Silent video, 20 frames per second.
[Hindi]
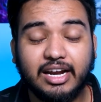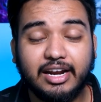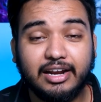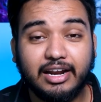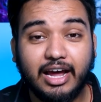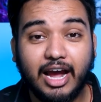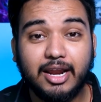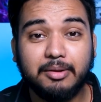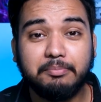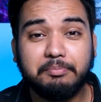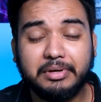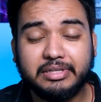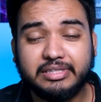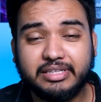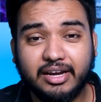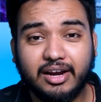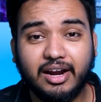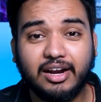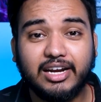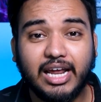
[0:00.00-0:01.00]
था नाइन
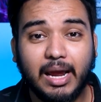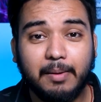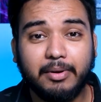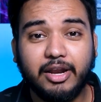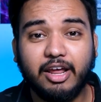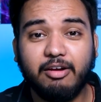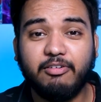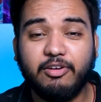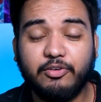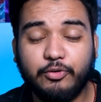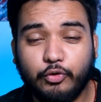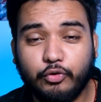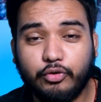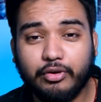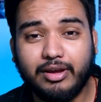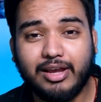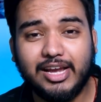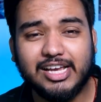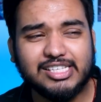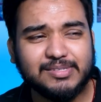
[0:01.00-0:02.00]
मिथिकल टाइप डेविलहुड
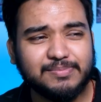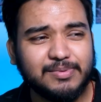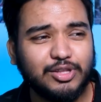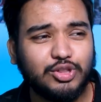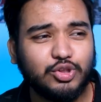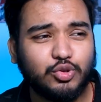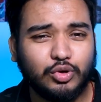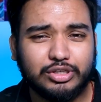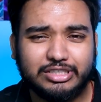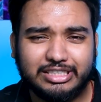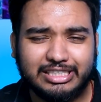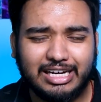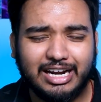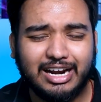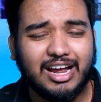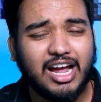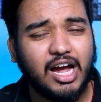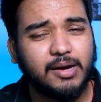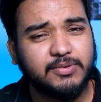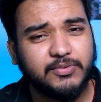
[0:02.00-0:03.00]
इसमें दो चार
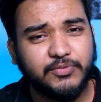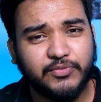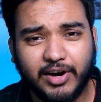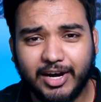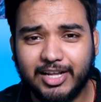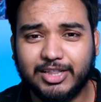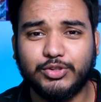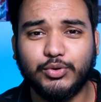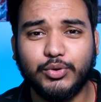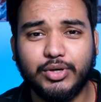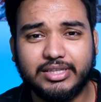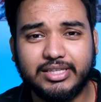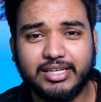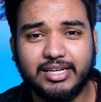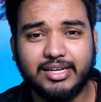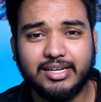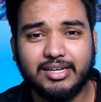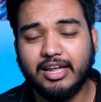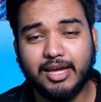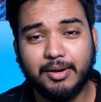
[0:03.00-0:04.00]
काफी फालतू ही थे
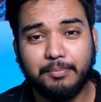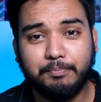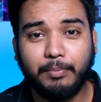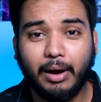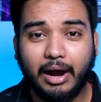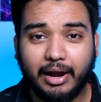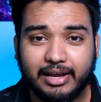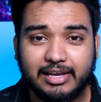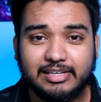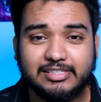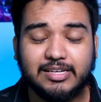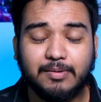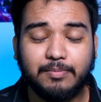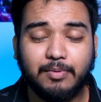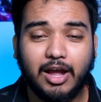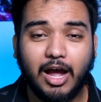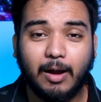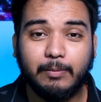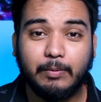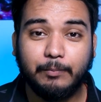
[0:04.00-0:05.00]
लेकिन बाकी सब
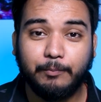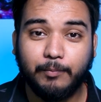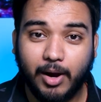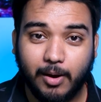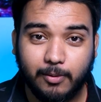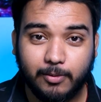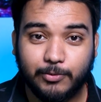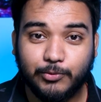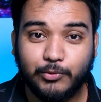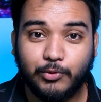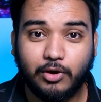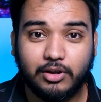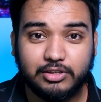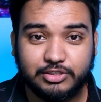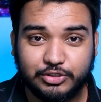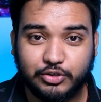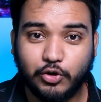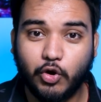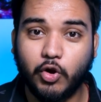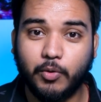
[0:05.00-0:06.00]
काफी पावरफुल और
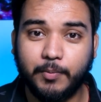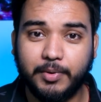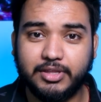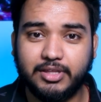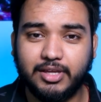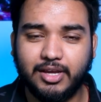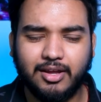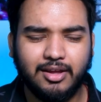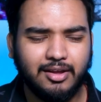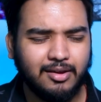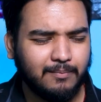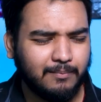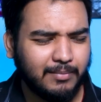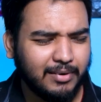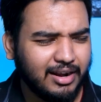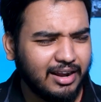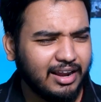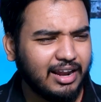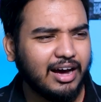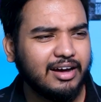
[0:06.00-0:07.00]
स्ट्रॉन्ग भी थे भाई
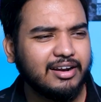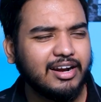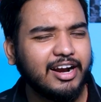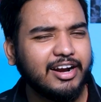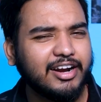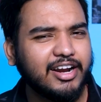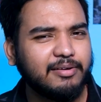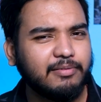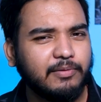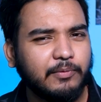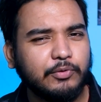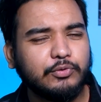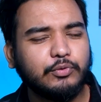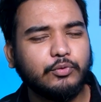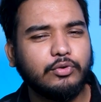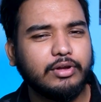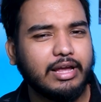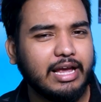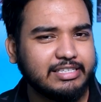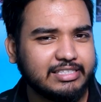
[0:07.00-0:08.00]
लाना डेविलहुड को
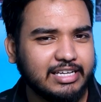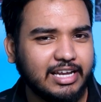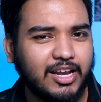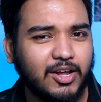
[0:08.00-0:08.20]
कोई ऐसा